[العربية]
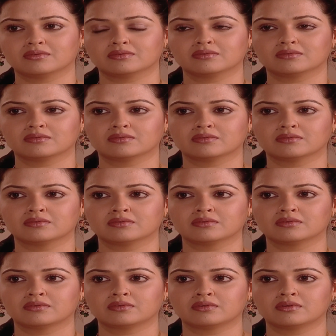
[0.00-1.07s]
مرت عمي
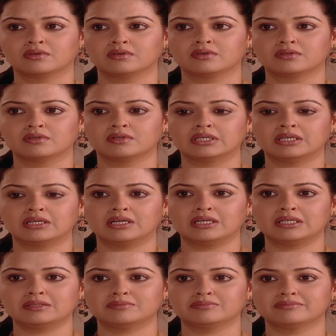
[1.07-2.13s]

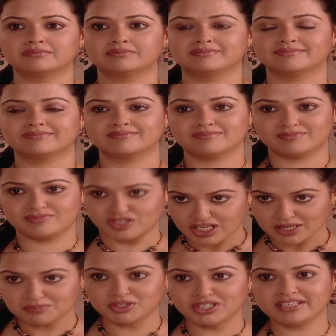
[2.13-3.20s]
يلا
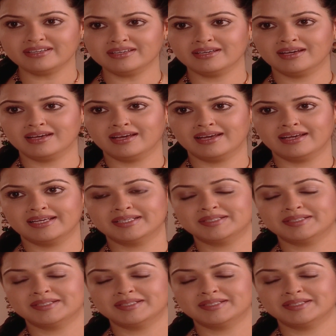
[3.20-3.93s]
يلا خلينا نروح